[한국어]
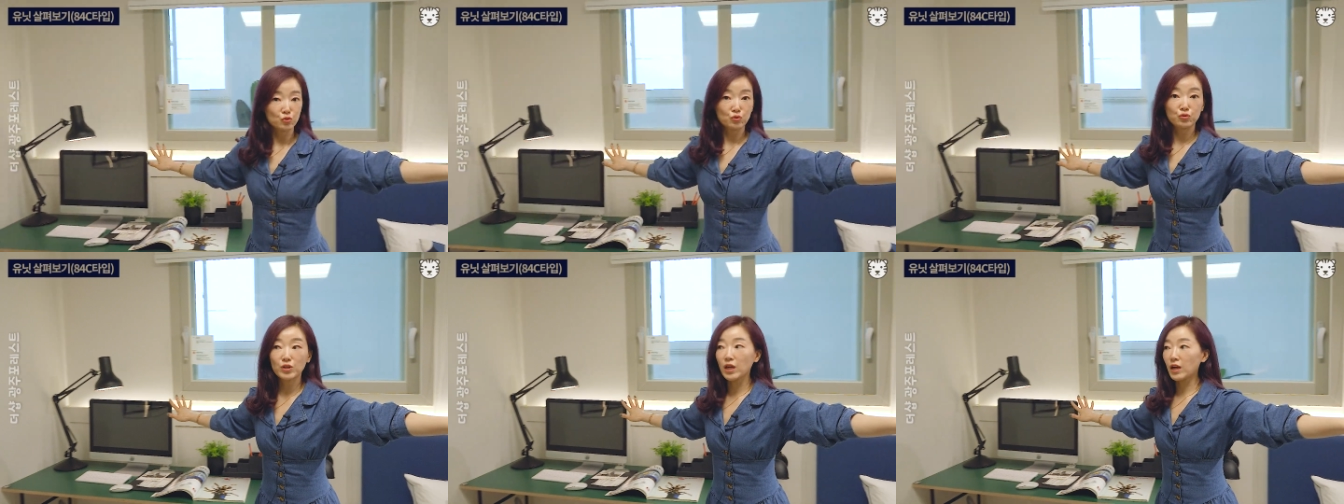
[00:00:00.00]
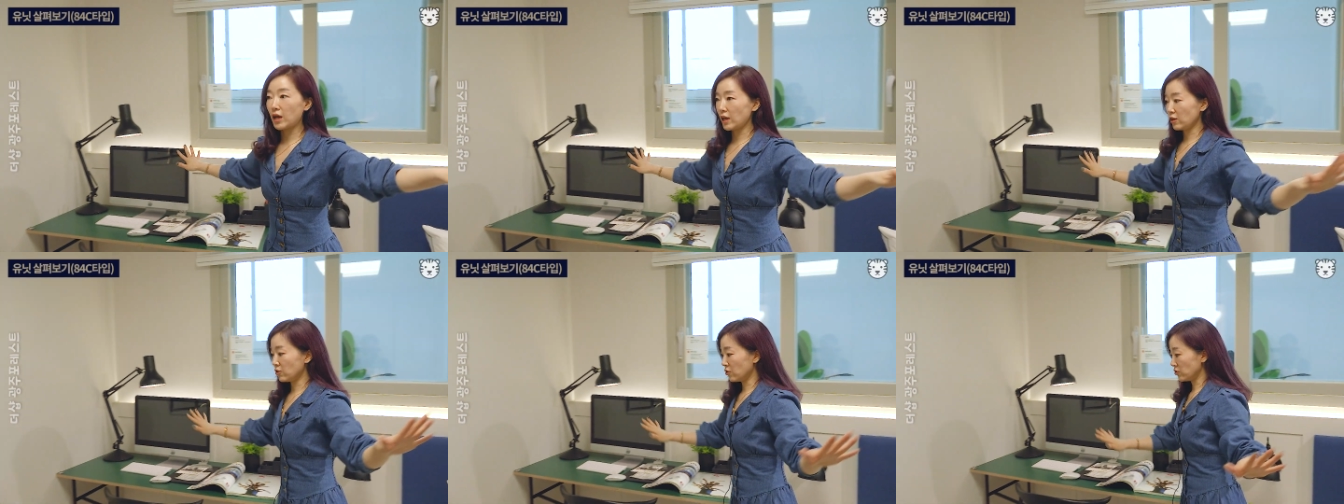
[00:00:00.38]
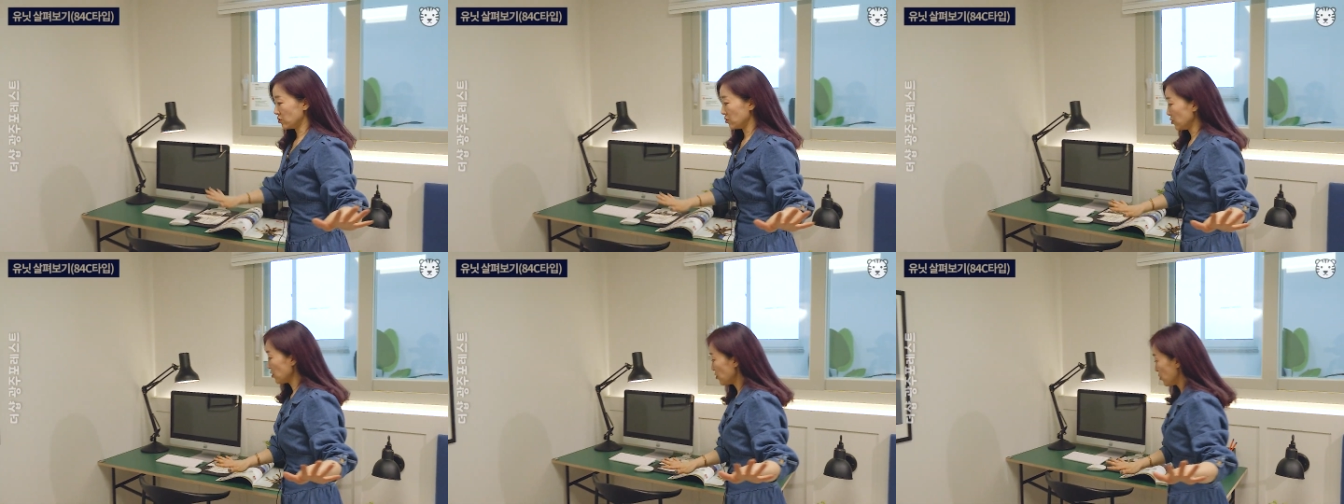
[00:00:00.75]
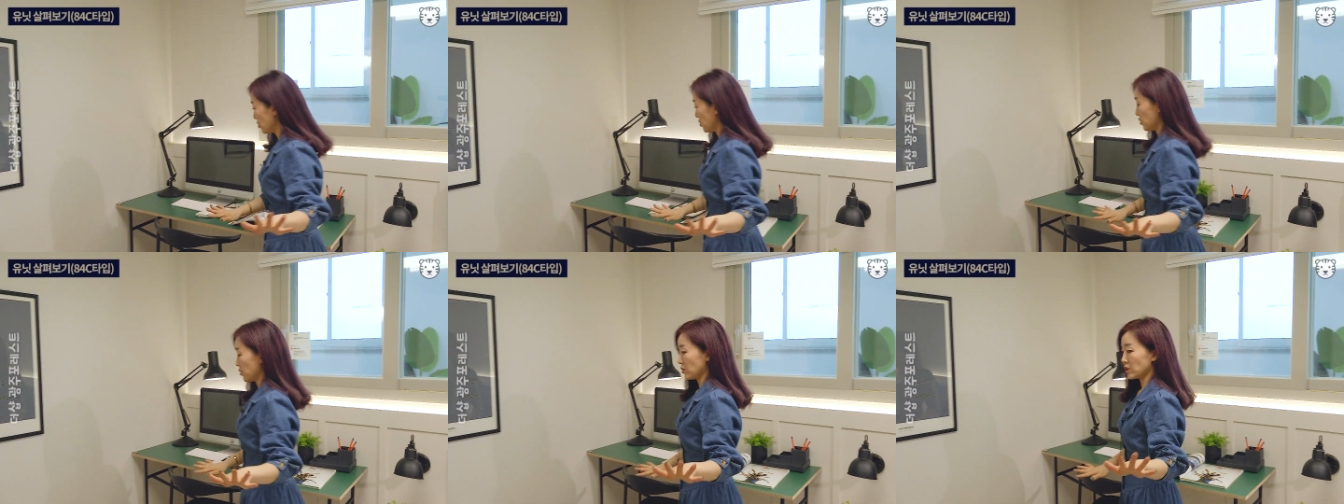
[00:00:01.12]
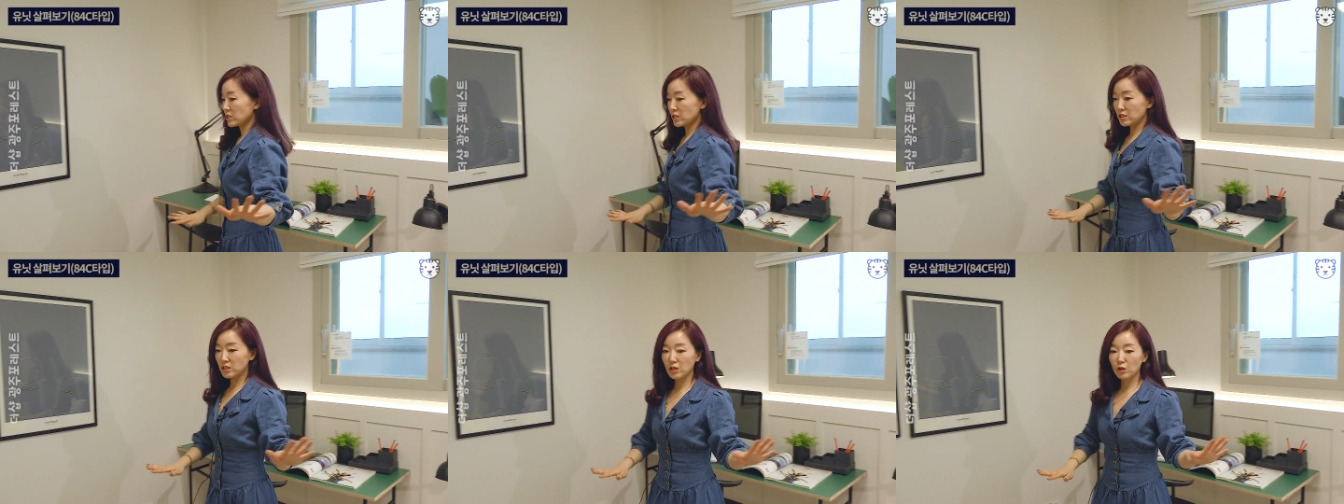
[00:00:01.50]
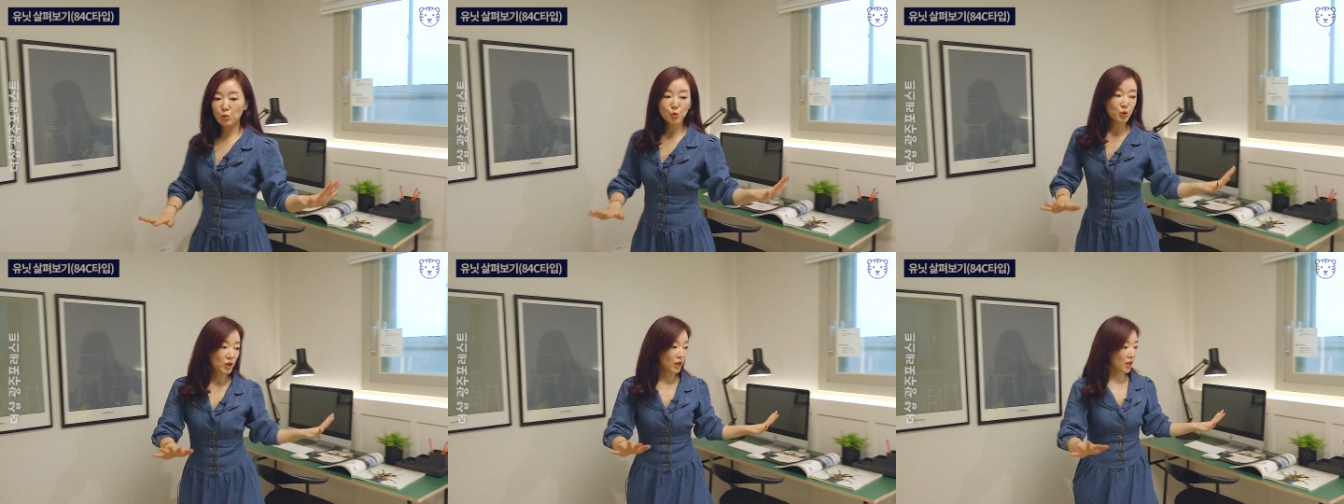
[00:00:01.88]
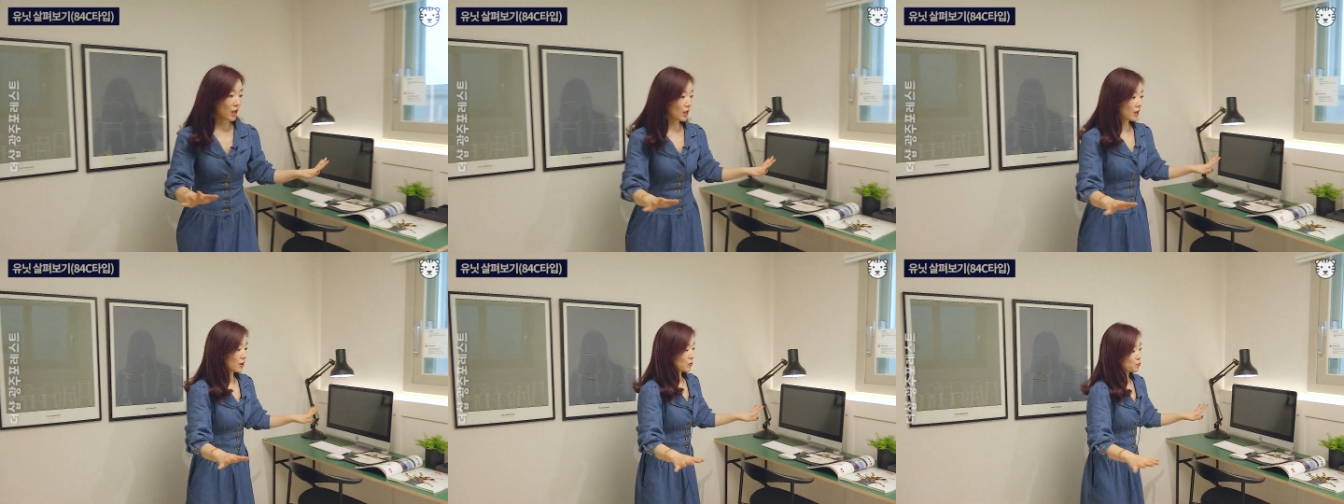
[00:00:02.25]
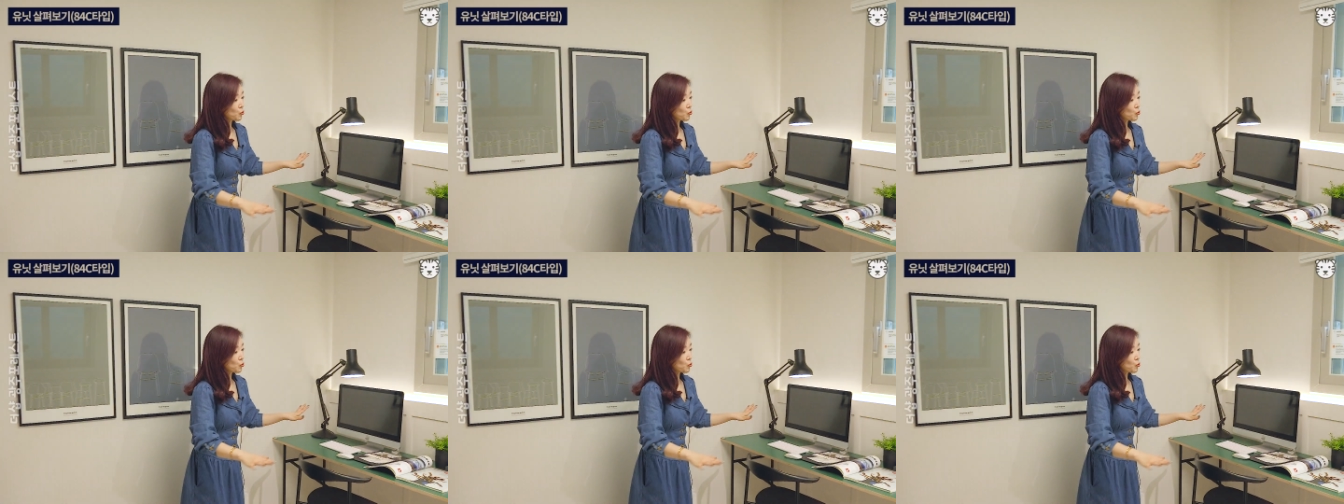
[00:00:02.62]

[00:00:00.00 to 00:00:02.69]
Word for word: 두 개가 있거든요. 진짜 이렇게